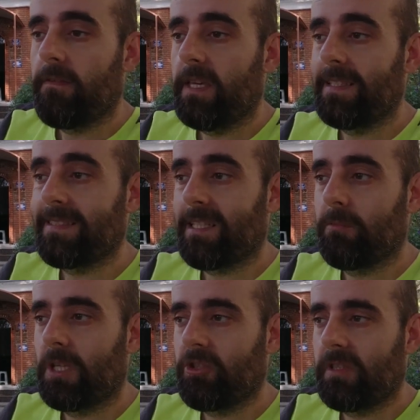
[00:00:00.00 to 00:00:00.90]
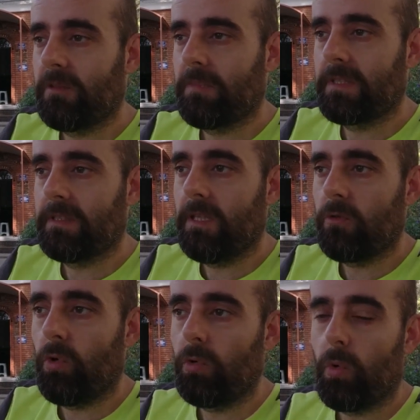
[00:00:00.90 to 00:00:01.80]
ve İslamlaştırılmasına
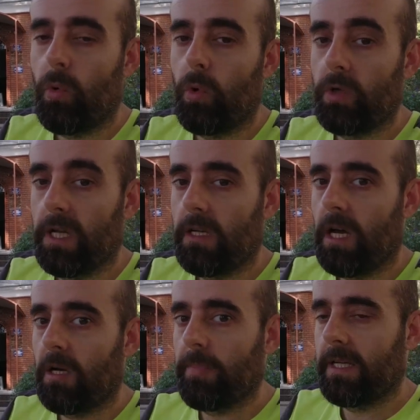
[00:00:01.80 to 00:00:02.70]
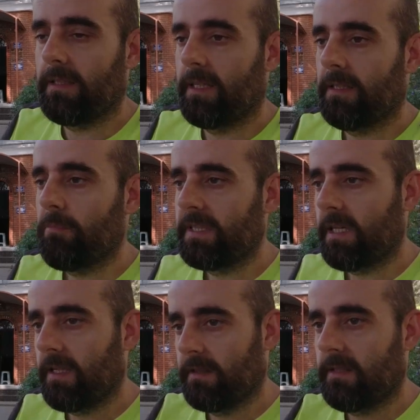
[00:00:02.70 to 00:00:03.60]
rol oynayan alperenlerden bir
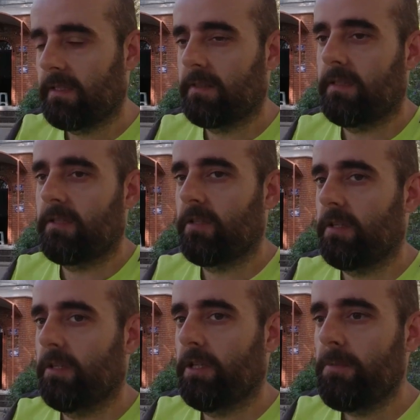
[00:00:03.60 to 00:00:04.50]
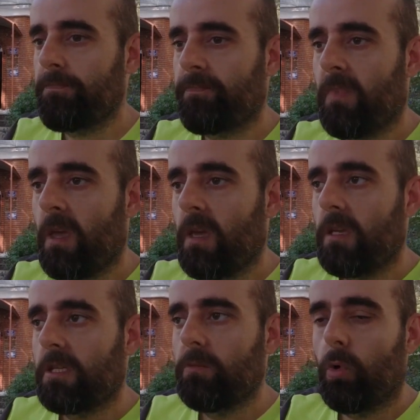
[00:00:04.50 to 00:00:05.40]
tanesi aslında Sarıana.
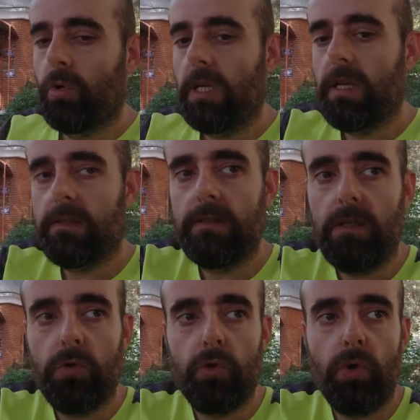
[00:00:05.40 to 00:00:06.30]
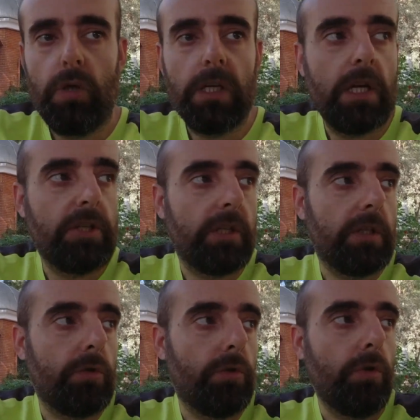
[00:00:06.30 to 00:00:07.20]
Şimdi olay aslında şöyle
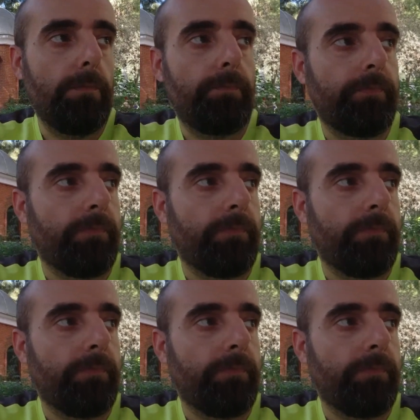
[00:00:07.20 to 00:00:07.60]
gerçekleşiyor